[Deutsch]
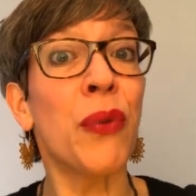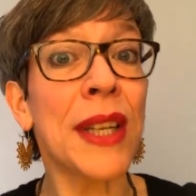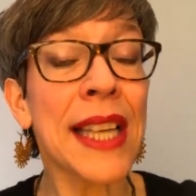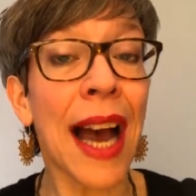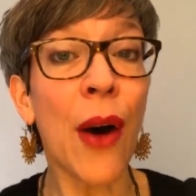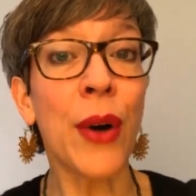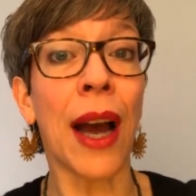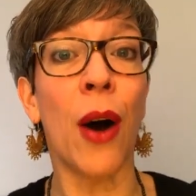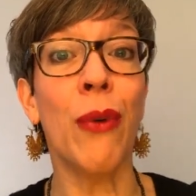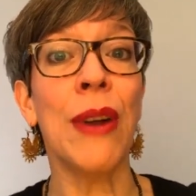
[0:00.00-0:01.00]
Und vertrau
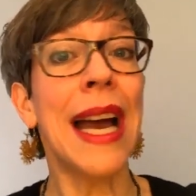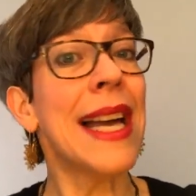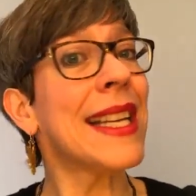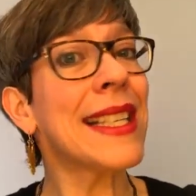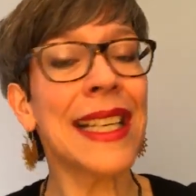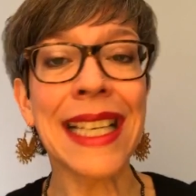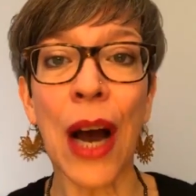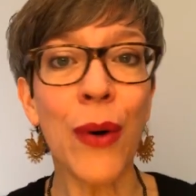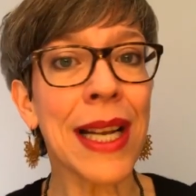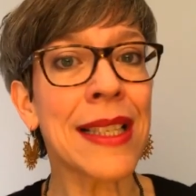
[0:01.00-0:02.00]
darauf, dass
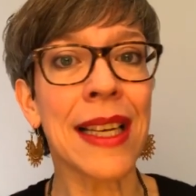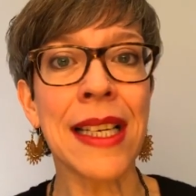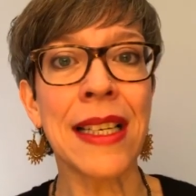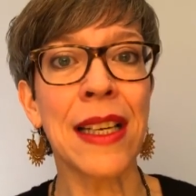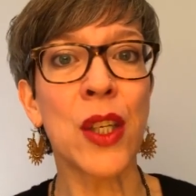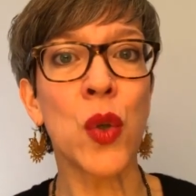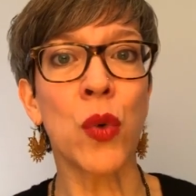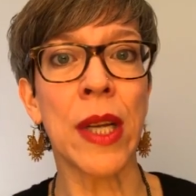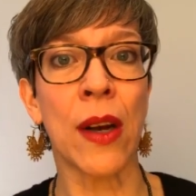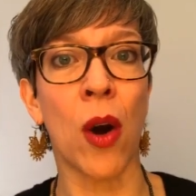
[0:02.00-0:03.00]
genau das Richtige
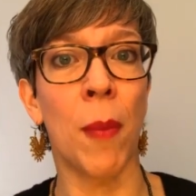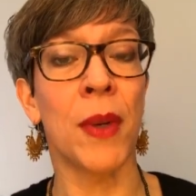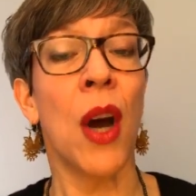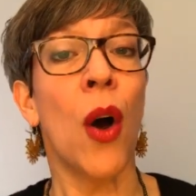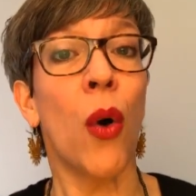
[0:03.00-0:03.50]
zu dir kommt.